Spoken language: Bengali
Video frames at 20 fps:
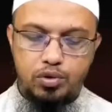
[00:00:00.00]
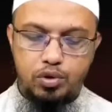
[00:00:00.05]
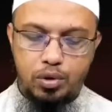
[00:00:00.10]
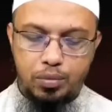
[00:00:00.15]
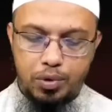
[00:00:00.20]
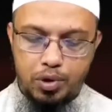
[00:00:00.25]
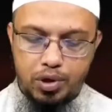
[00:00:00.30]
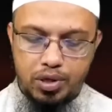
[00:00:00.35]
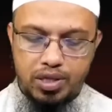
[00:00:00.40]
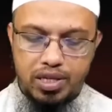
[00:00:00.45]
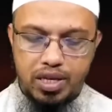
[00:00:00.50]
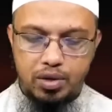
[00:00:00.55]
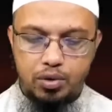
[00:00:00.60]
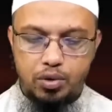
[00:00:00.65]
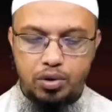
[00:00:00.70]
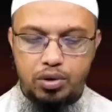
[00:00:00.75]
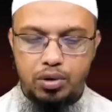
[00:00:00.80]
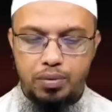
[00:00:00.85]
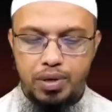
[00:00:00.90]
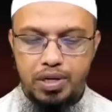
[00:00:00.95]
সবর এখতিয়ার
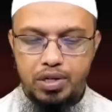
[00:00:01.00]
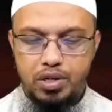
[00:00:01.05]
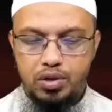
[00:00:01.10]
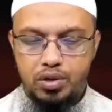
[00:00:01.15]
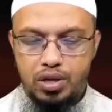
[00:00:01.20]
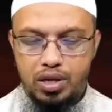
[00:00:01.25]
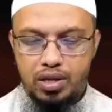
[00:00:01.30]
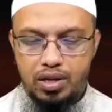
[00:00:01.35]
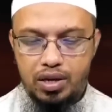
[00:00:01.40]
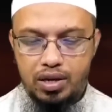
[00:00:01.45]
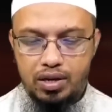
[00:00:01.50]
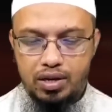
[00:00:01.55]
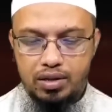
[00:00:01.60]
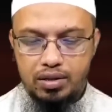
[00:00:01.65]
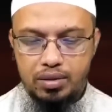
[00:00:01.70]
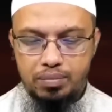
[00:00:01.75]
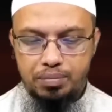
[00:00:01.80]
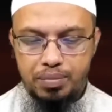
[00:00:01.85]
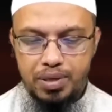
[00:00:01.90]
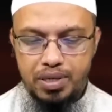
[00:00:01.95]
করতে পারি সেদিন আল্লাহর
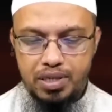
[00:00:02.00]
কাছে